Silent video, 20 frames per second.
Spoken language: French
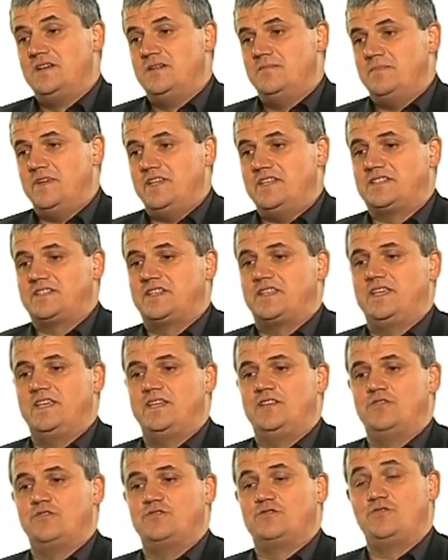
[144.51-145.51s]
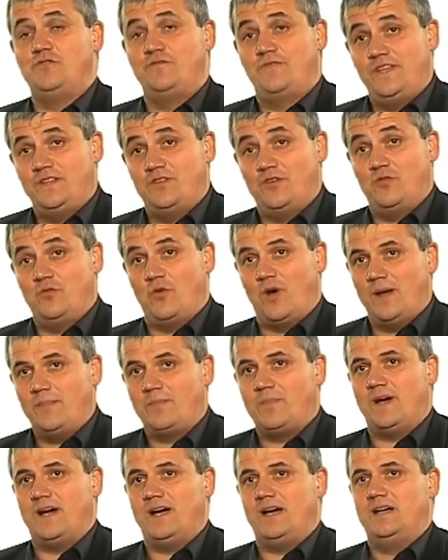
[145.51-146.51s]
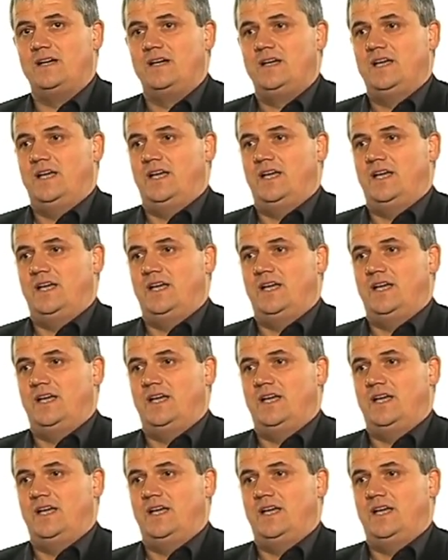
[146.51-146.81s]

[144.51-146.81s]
mais ce qui ne suffit de loin pas.